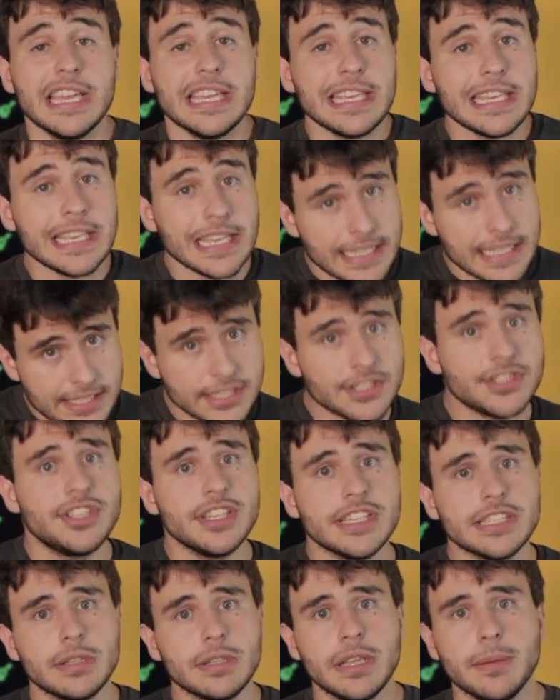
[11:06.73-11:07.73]
E esses
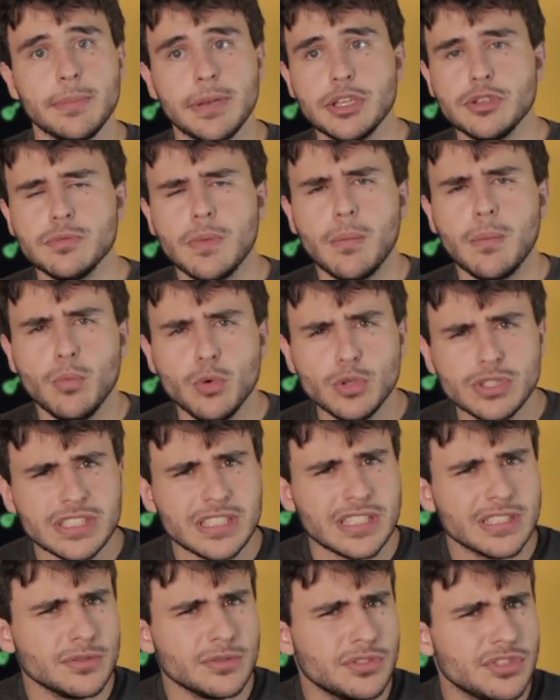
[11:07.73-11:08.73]
dias eu lembrei de uma
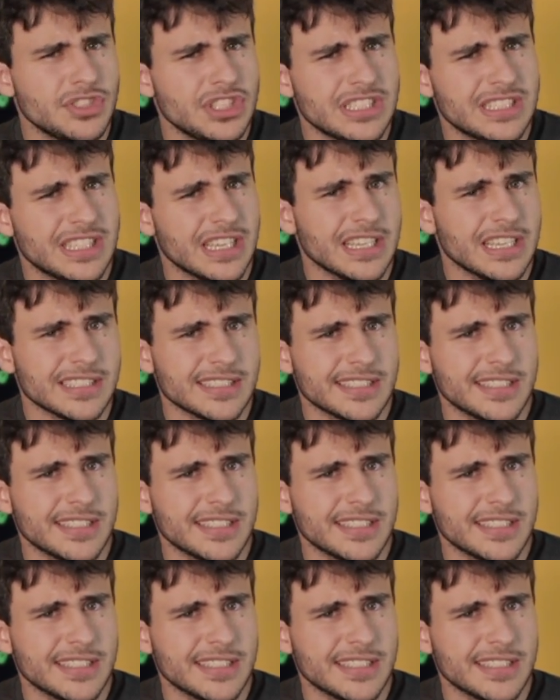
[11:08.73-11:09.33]
música dos Titãs,